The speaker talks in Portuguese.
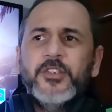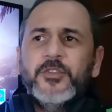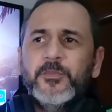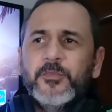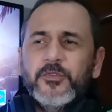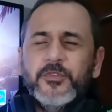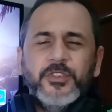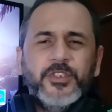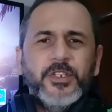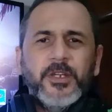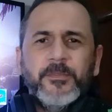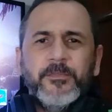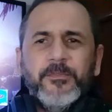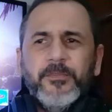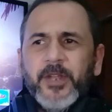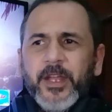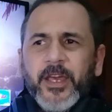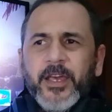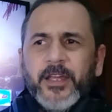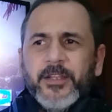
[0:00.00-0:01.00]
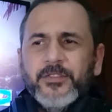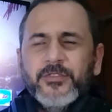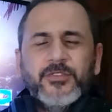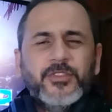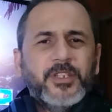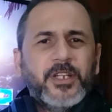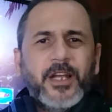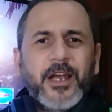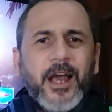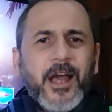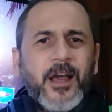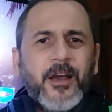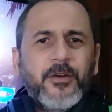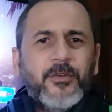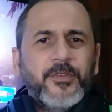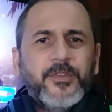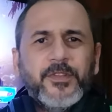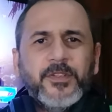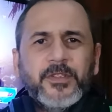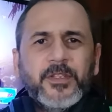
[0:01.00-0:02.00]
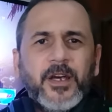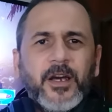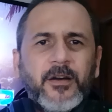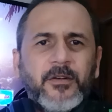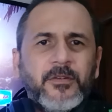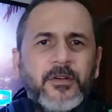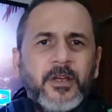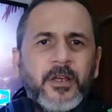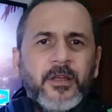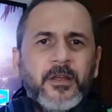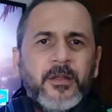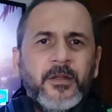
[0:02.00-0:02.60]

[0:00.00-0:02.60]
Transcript: explodia prédios, carros e tal.